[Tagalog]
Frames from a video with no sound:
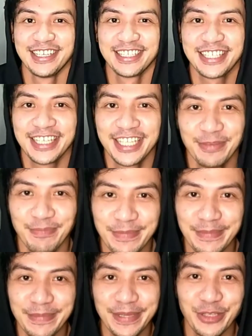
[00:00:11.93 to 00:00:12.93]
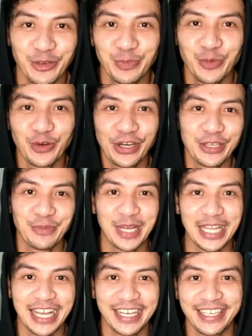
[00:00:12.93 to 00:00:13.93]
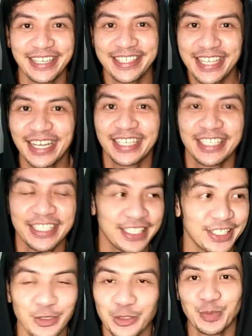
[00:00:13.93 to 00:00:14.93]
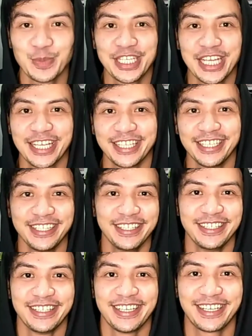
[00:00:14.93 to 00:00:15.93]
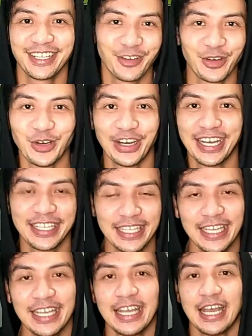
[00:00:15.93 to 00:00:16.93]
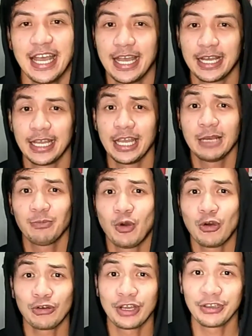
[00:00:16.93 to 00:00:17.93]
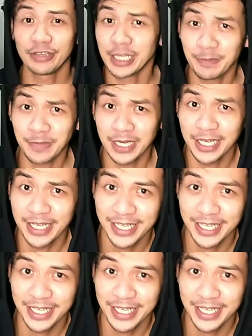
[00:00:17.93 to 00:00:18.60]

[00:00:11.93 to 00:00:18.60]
Sana manood po kayo palagi sa aking YouTube channel na Kalokohan. Uh, kaya po ako ngayon na pa